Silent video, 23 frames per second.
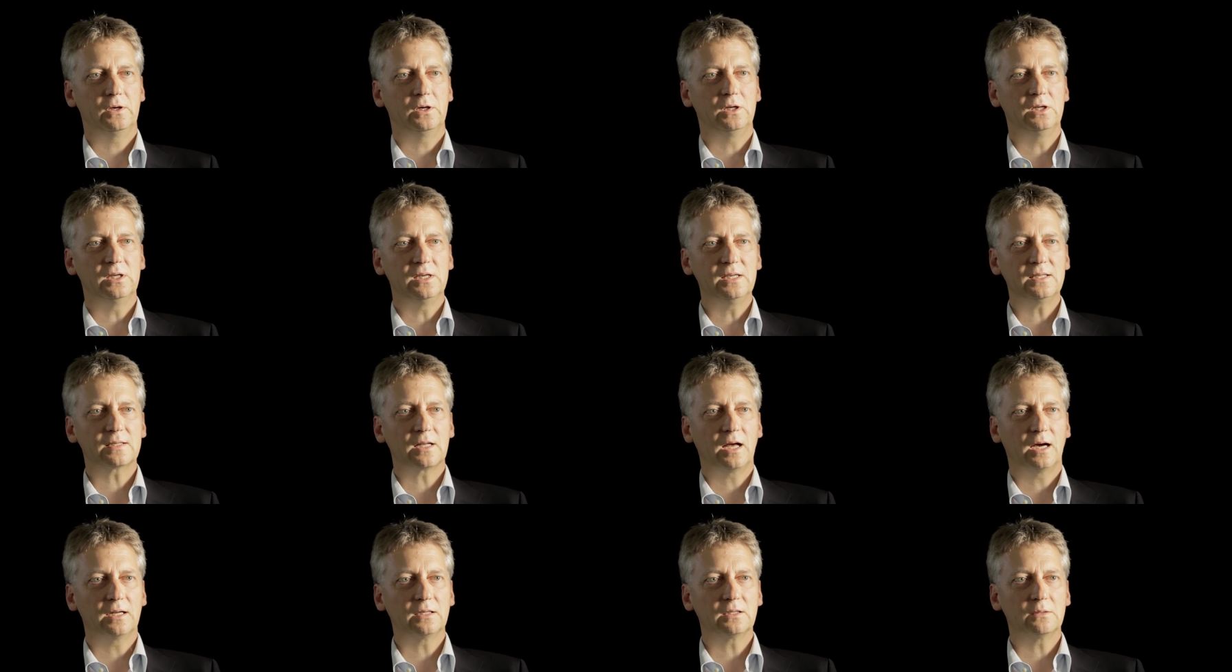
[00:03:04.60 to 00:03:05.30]
In
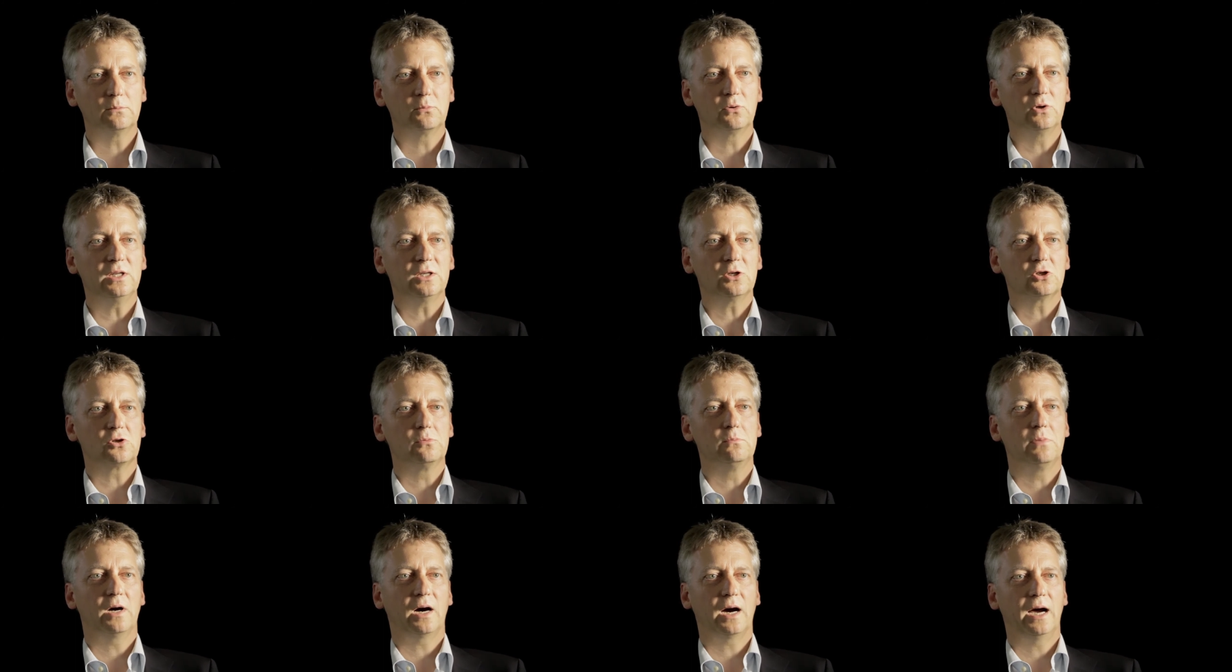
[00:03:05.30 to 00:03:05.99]
Island im
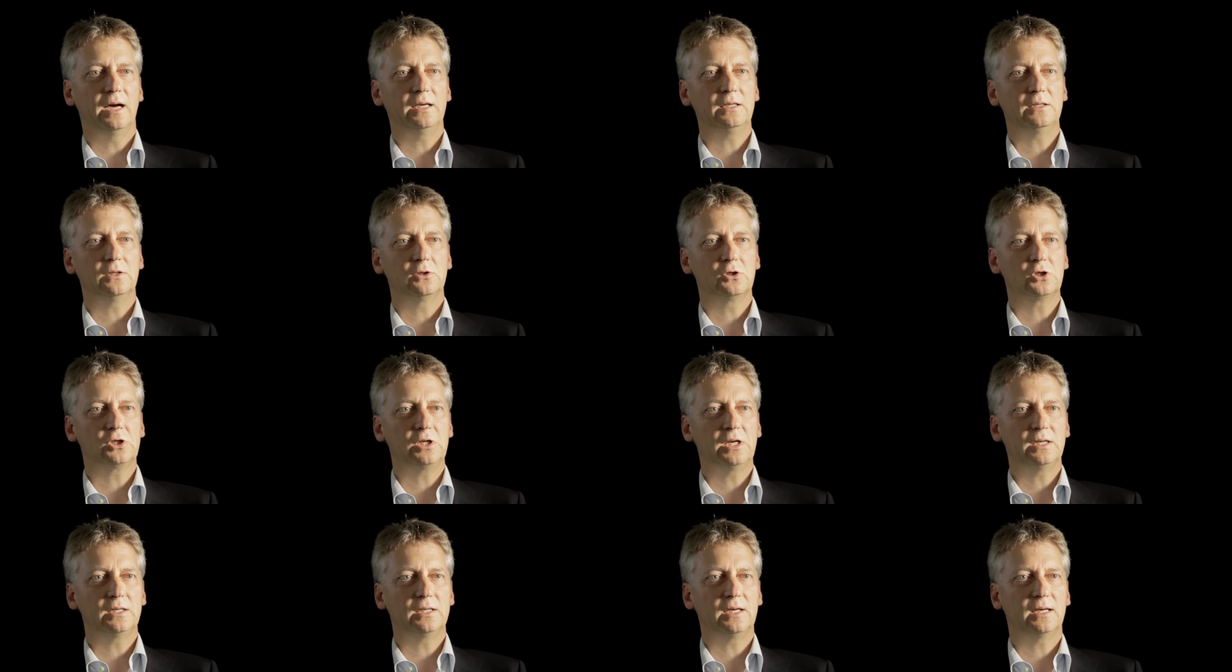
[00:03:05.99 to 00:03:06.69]
politischen Bereich
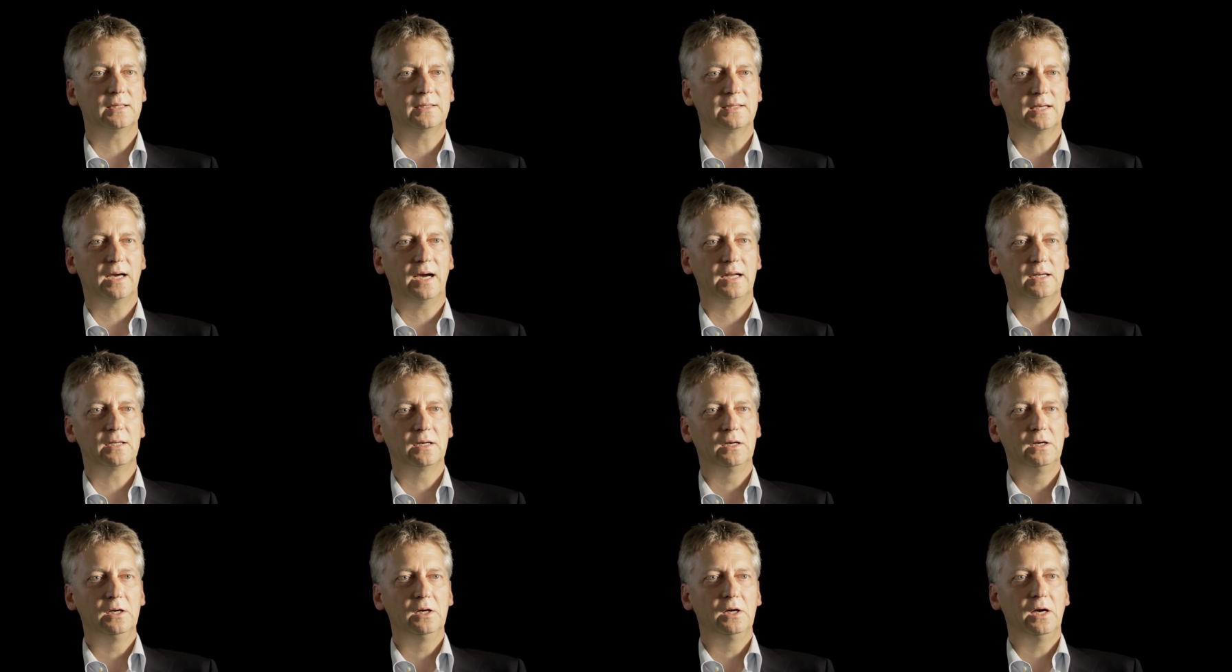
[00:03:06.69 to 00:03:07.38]
entsteht
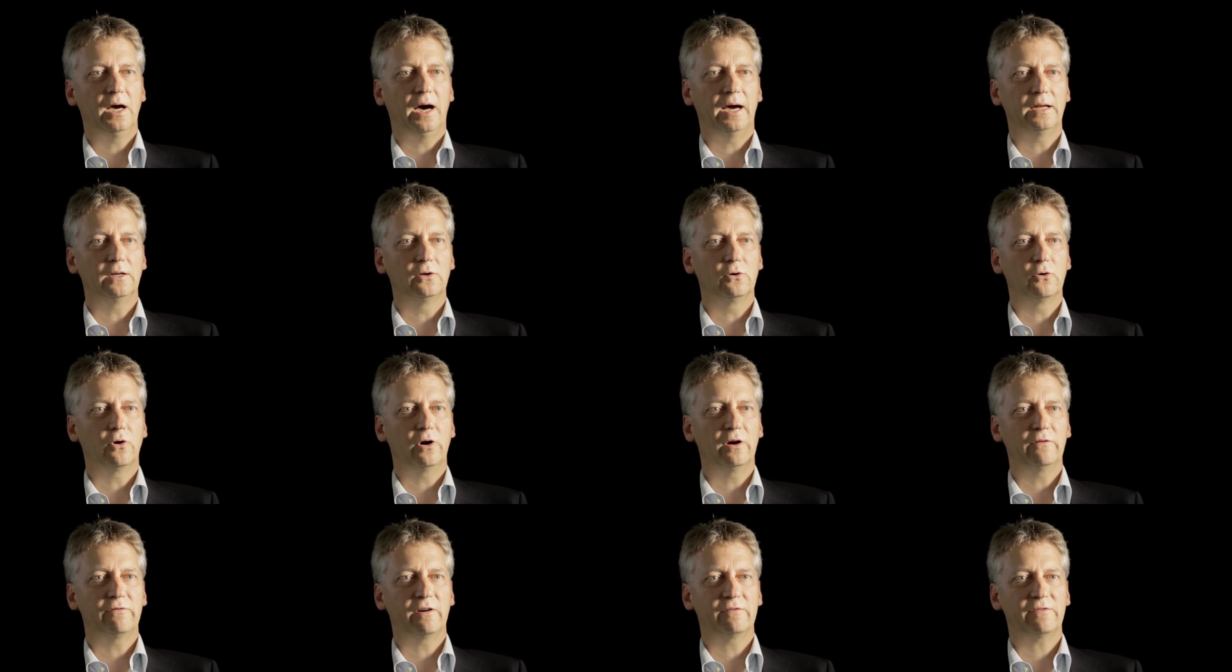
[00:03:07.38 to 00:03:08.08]
derzeit eine
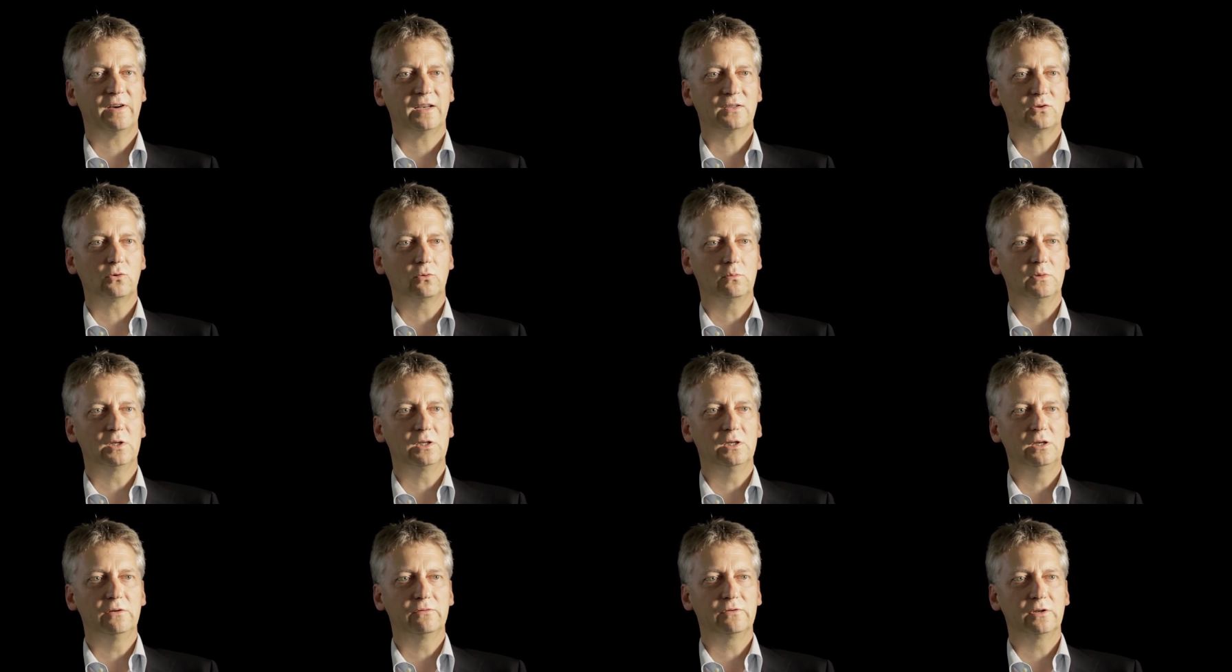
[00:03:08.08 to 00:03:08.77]
neue Verfassung
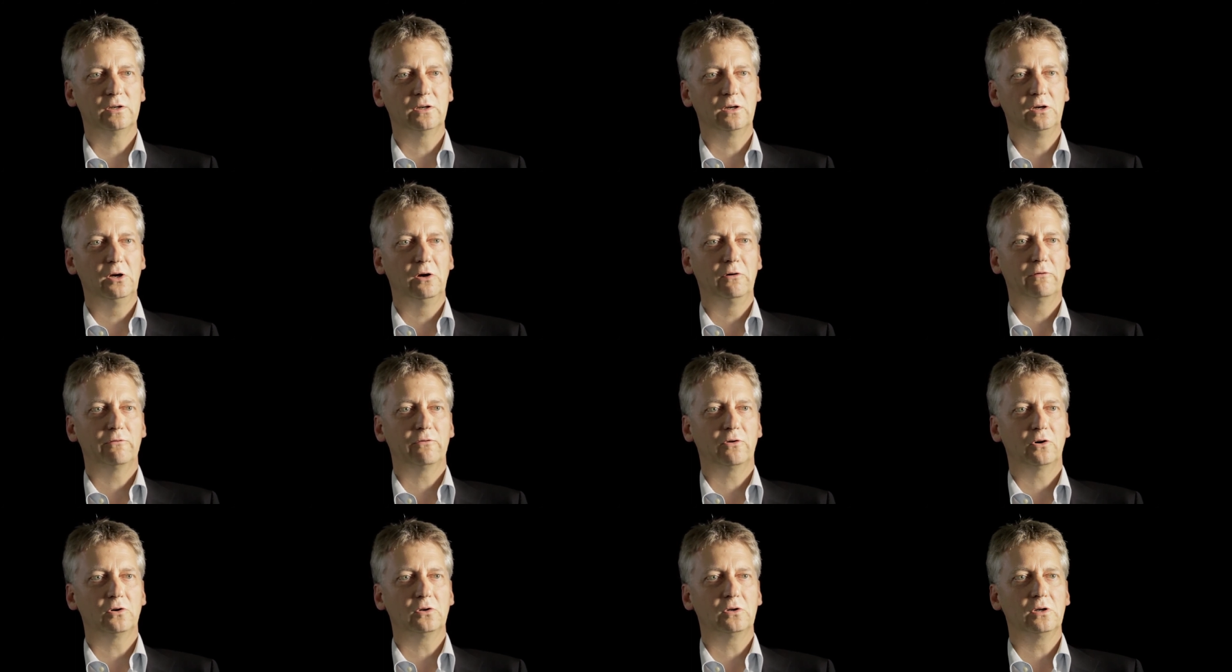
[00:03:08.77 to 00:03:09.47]
mit Hilfe
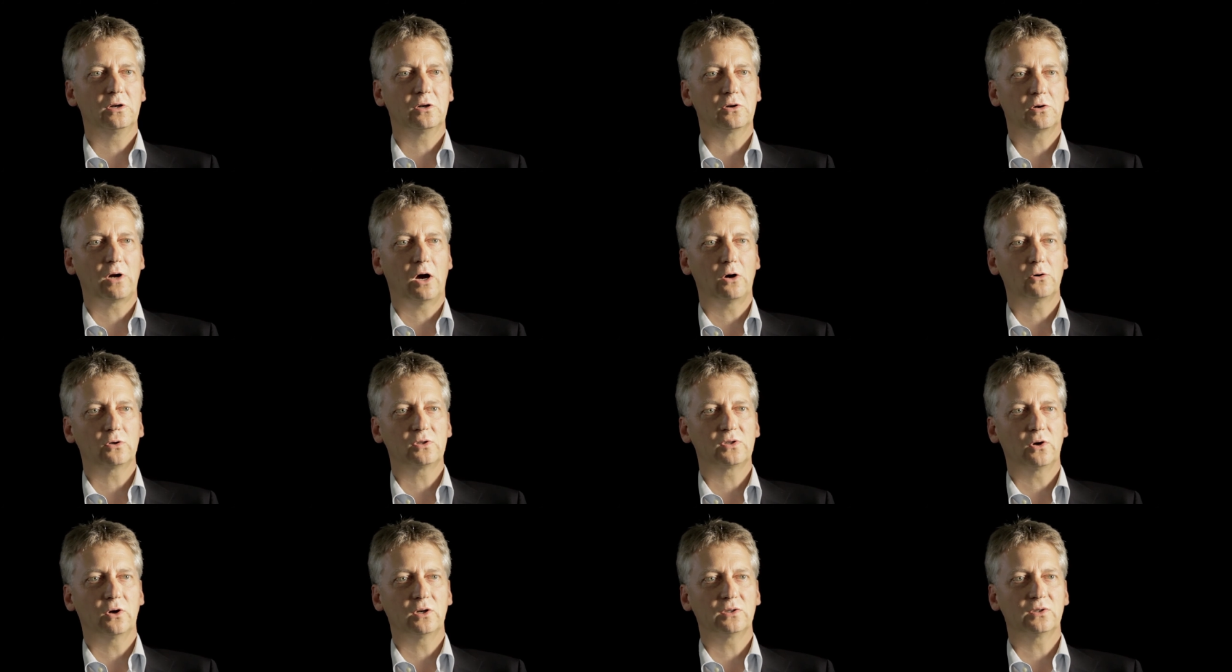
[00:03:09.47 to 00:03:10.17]
von
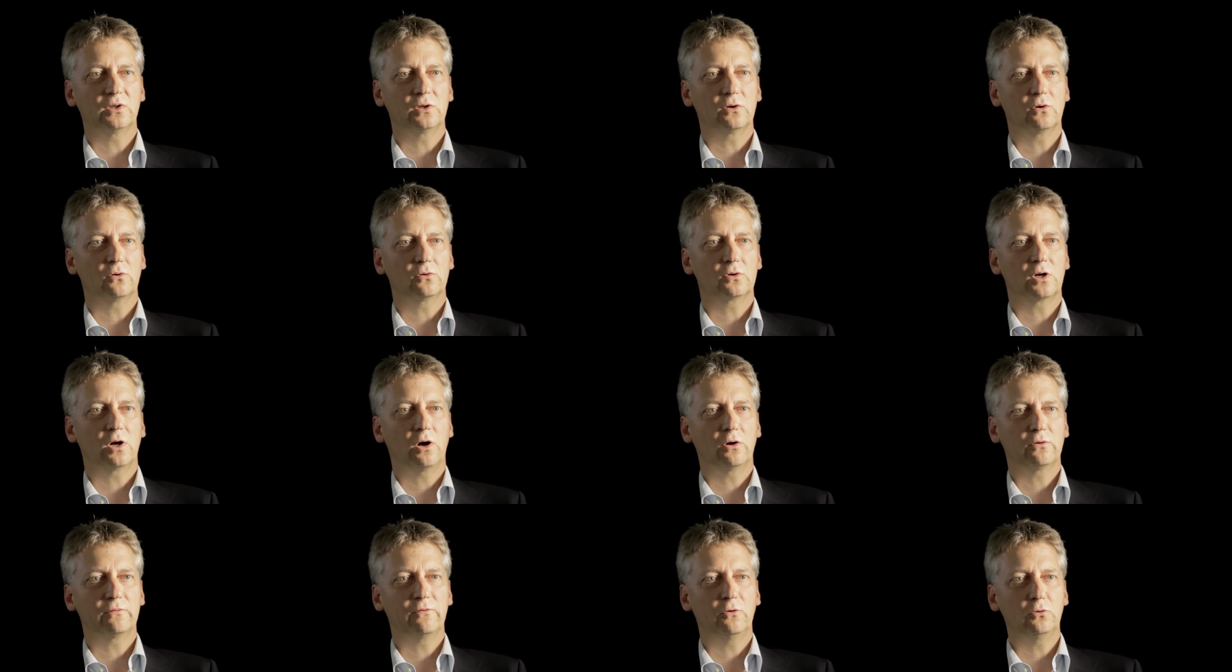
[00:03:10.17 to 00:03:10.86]
Crowdsourcing und
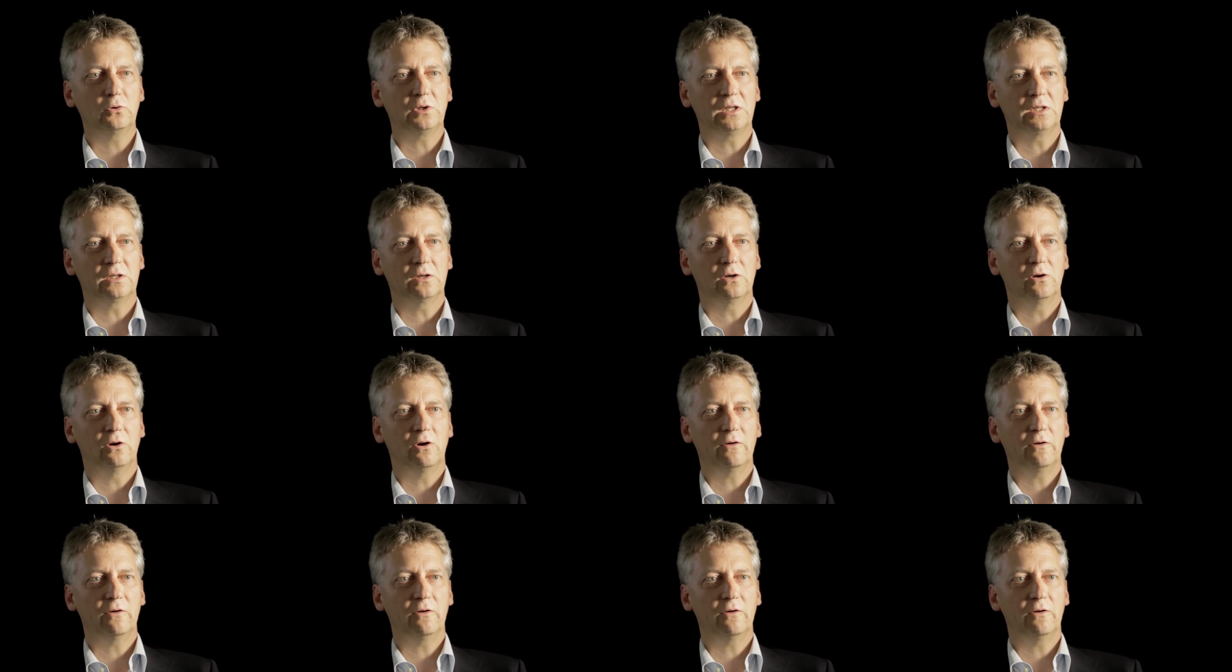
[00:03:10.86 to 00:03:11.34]
Crowdvoting.